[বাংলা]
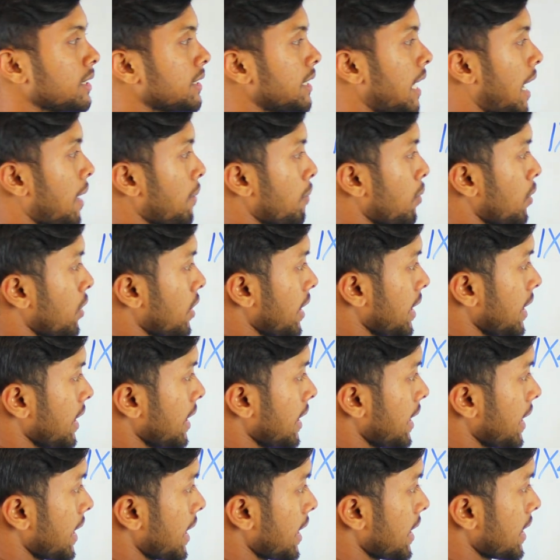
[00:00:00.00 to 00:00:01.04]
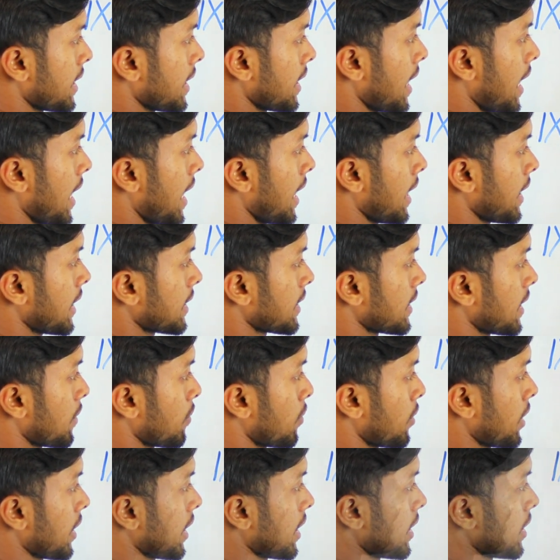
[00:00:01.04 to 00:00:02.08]
তারপরে এখানে এক
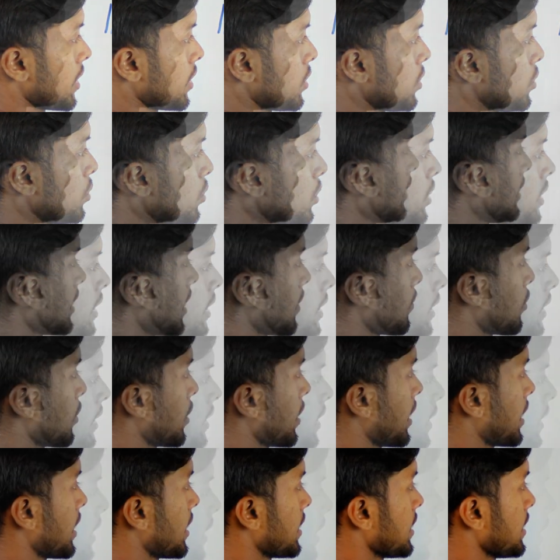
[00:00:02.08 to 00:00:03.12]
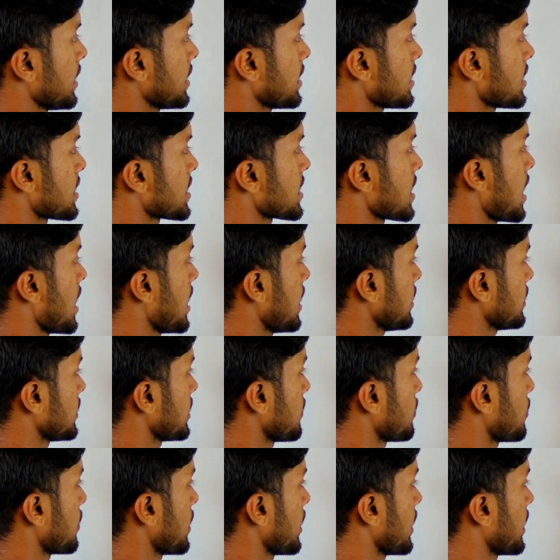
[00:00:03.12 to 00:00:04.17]
তারপর এখানে দুই তারপর এখানে চার
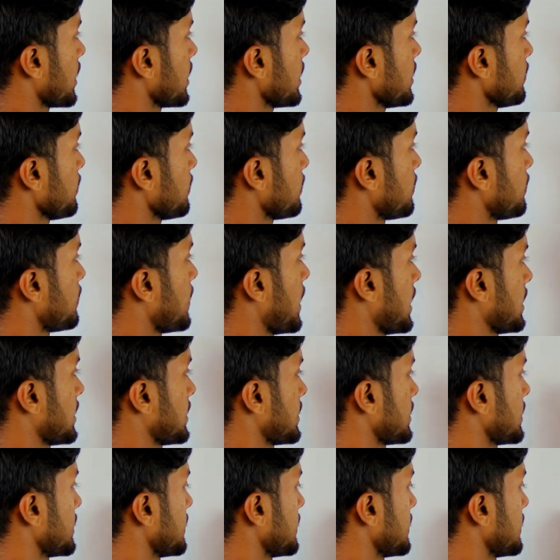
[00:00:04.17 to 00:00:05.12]
তারপর এখানে পাঁচ